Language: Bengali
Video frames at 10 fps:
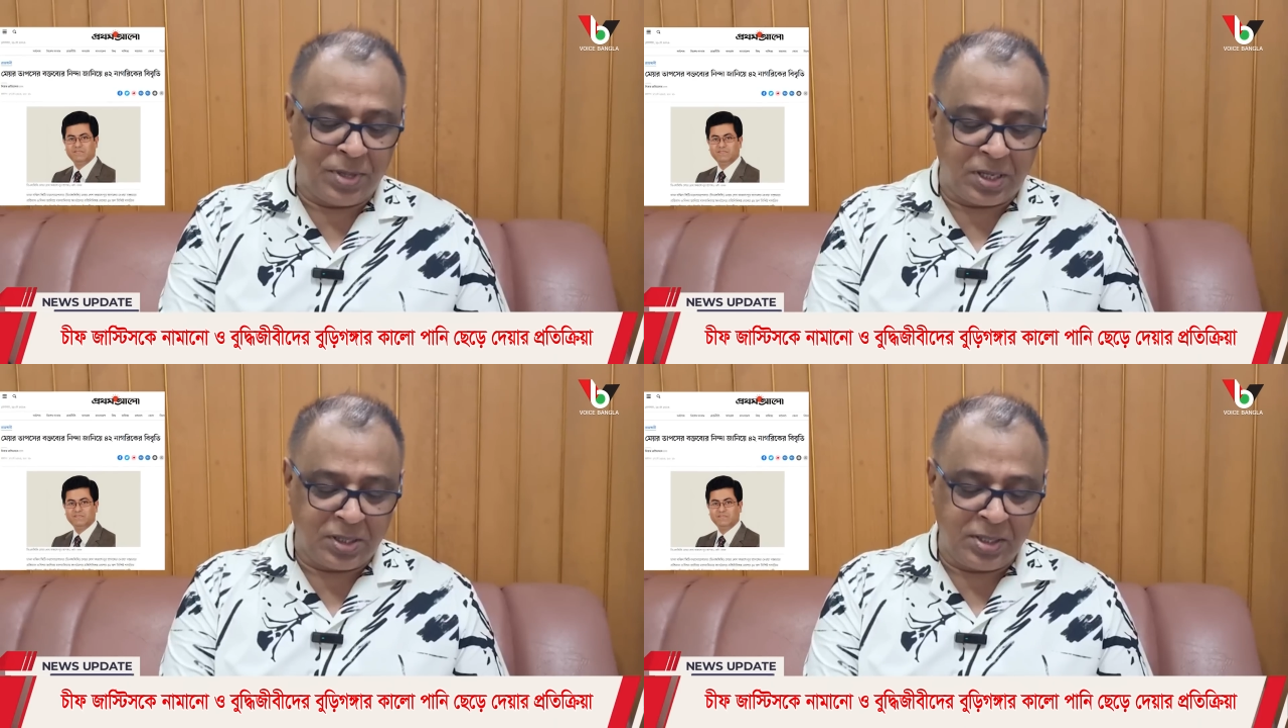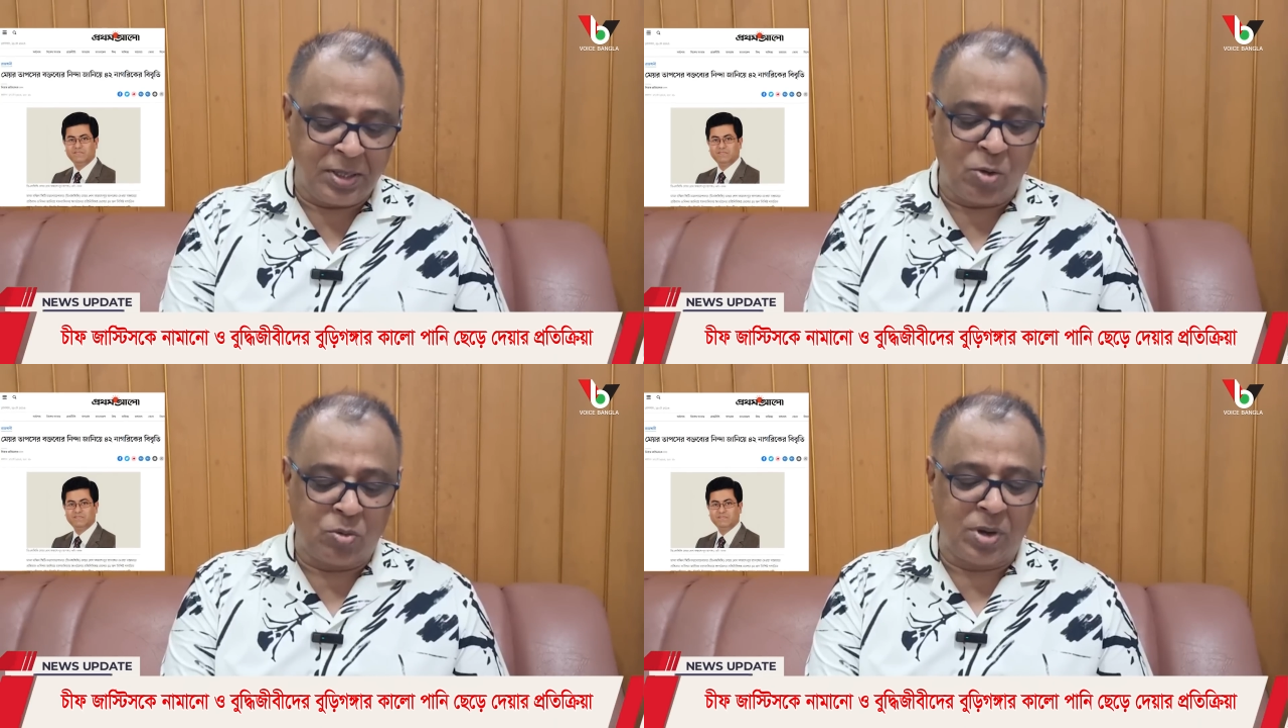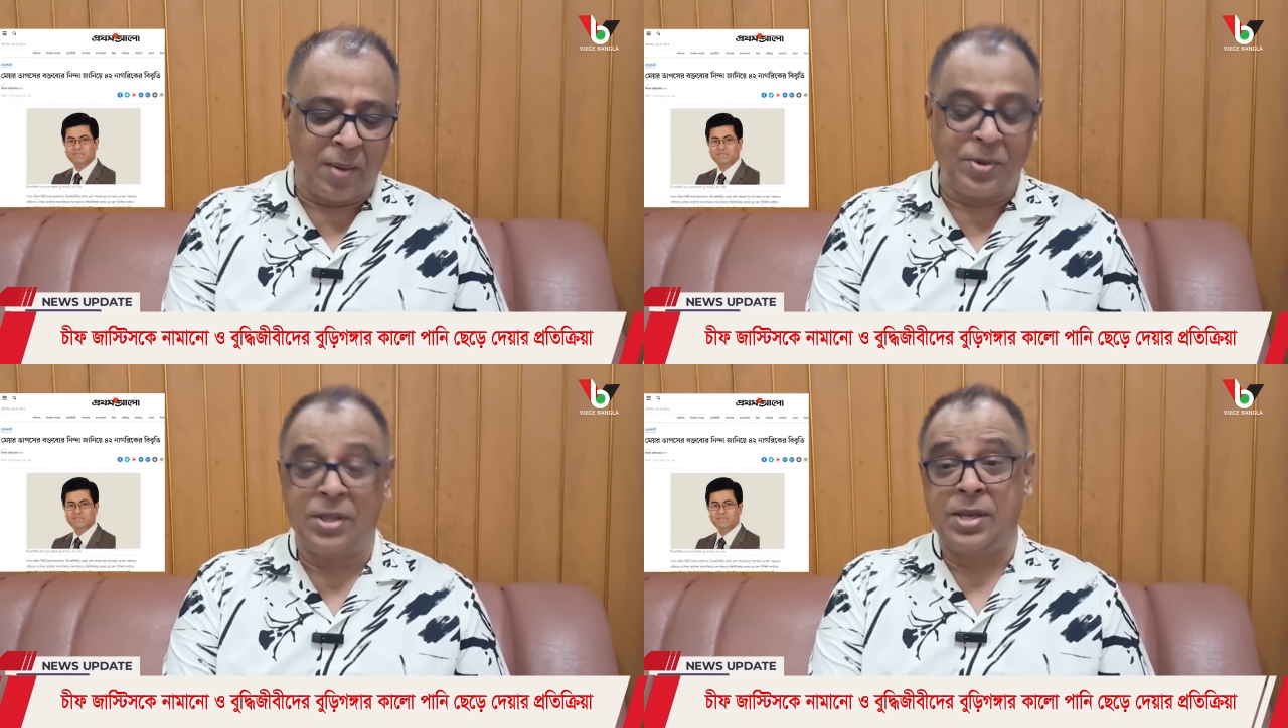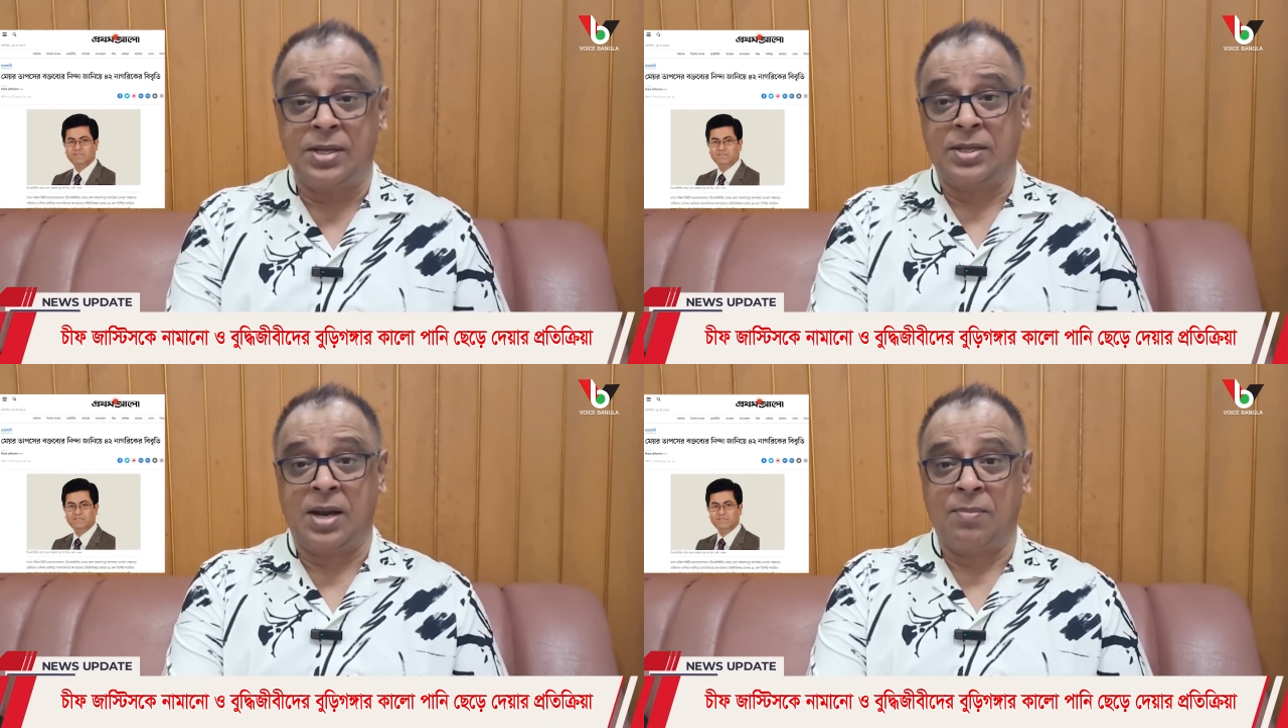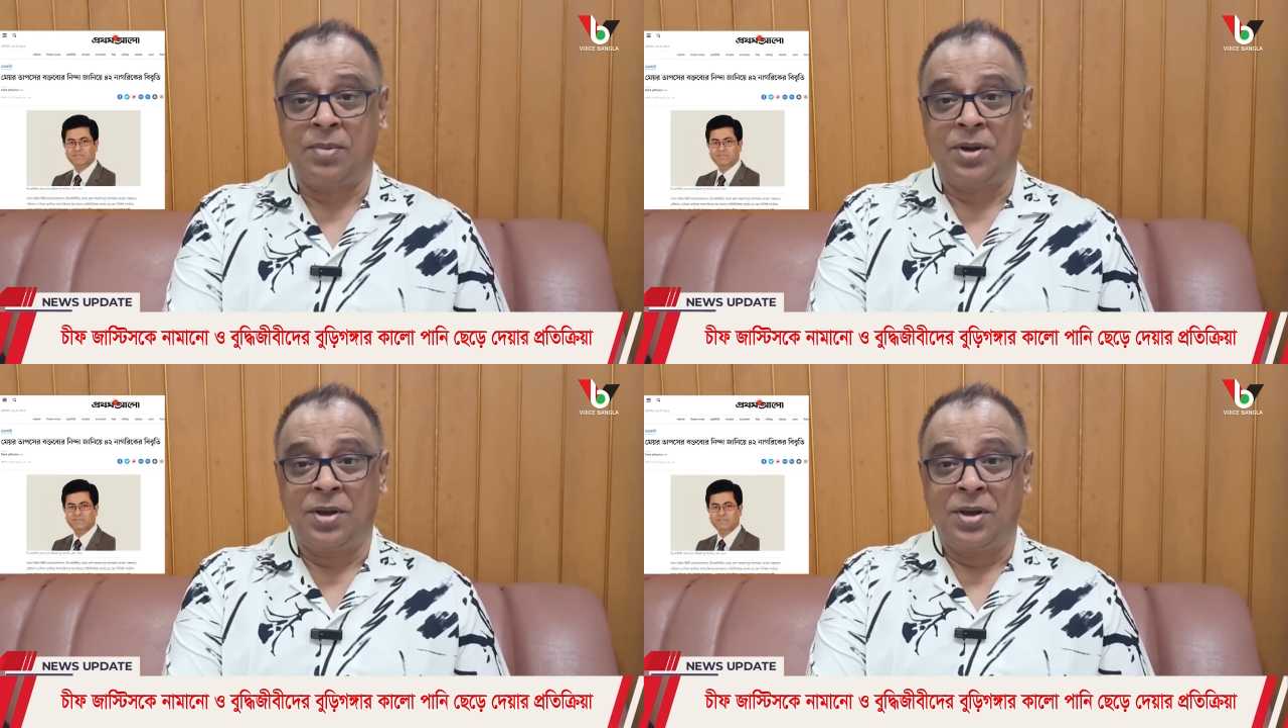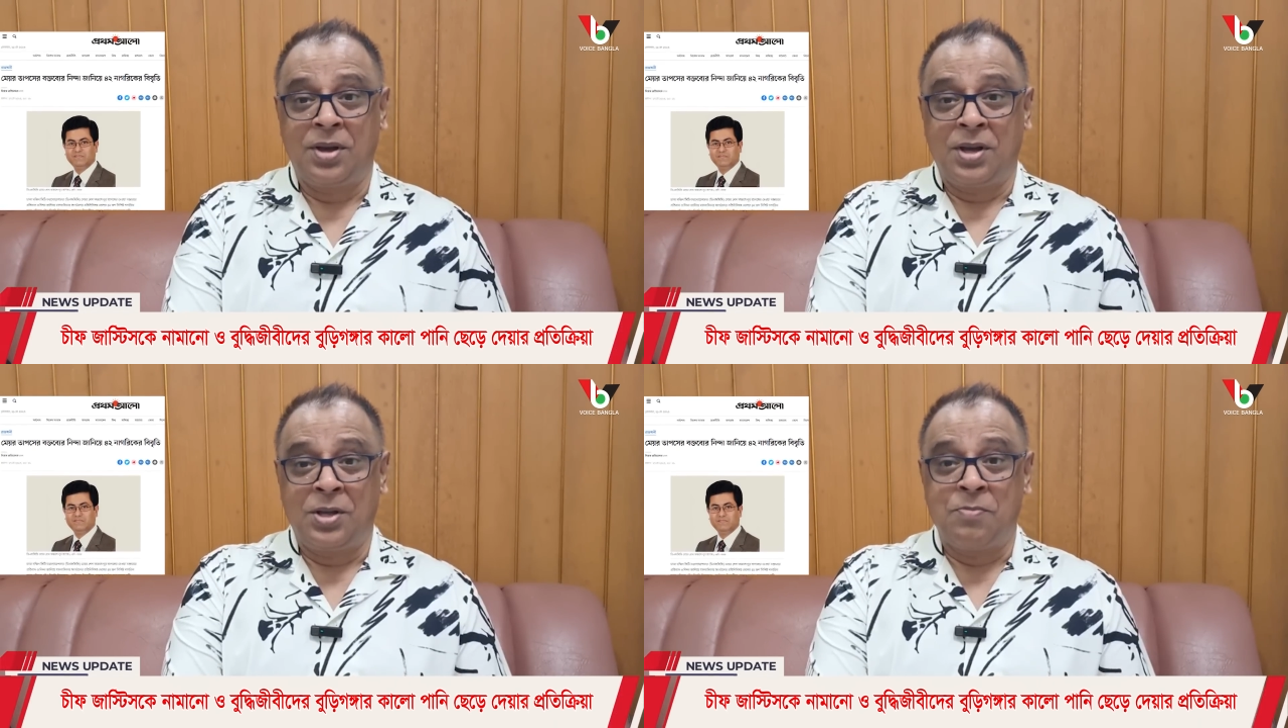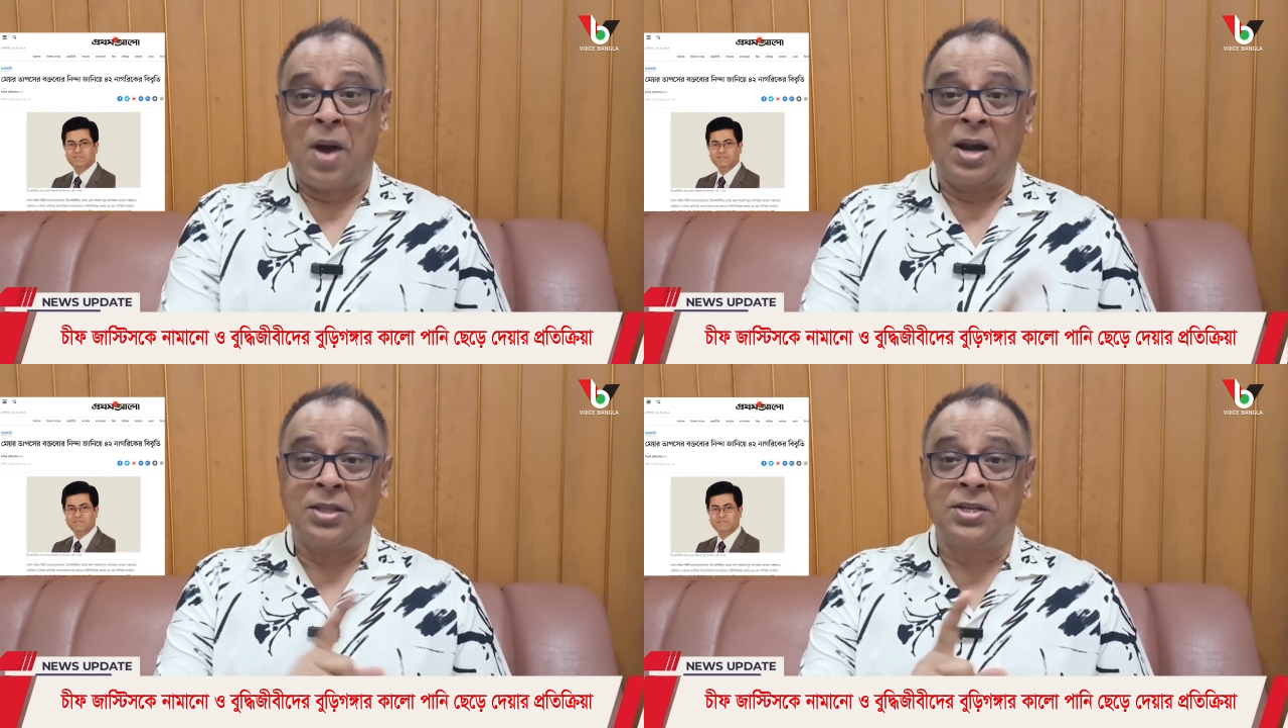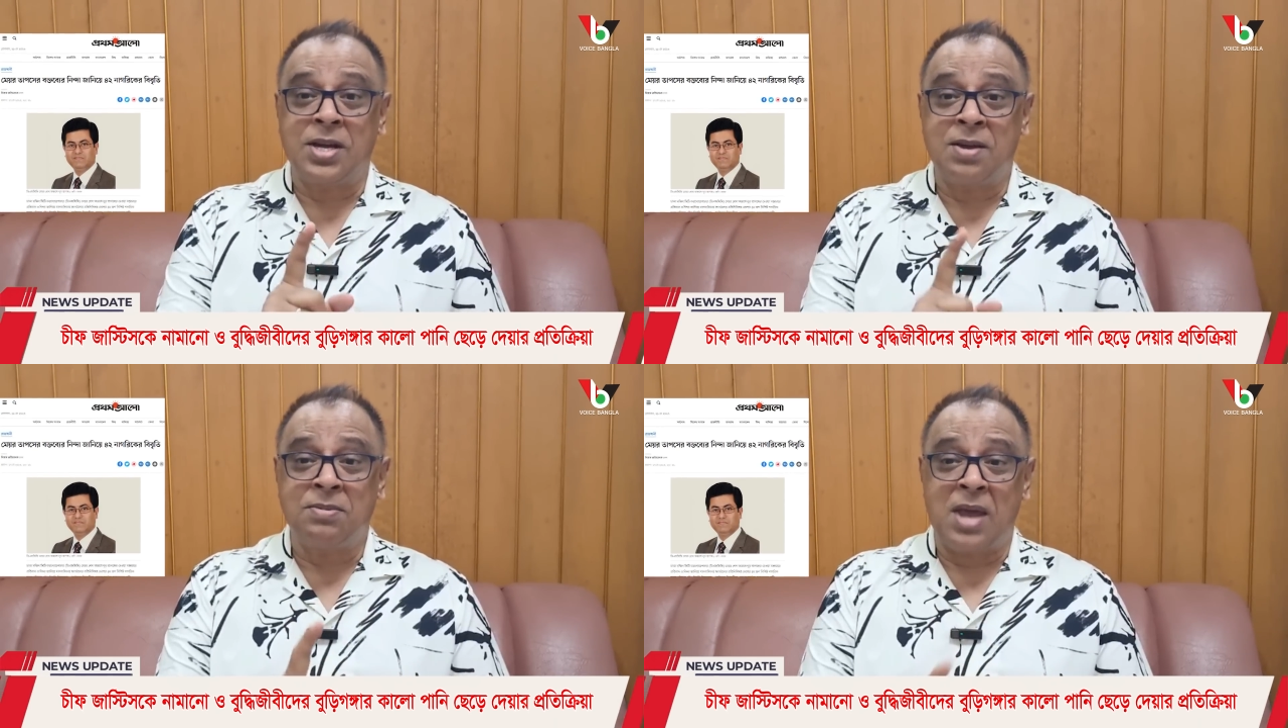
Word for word: জাস্টিসকেও নামিয়ে দিয়েছিলাম বাংলাদেশে